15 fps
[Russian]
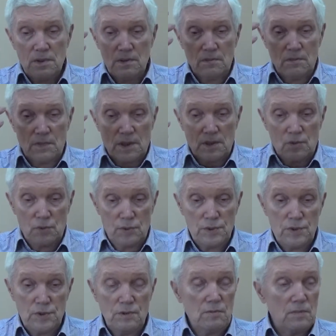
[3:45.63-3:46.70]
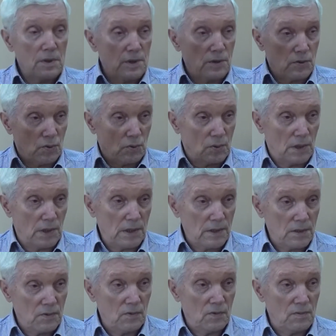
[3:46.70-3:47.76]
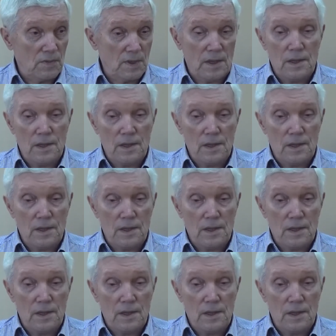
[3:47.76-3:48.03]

могучим государством,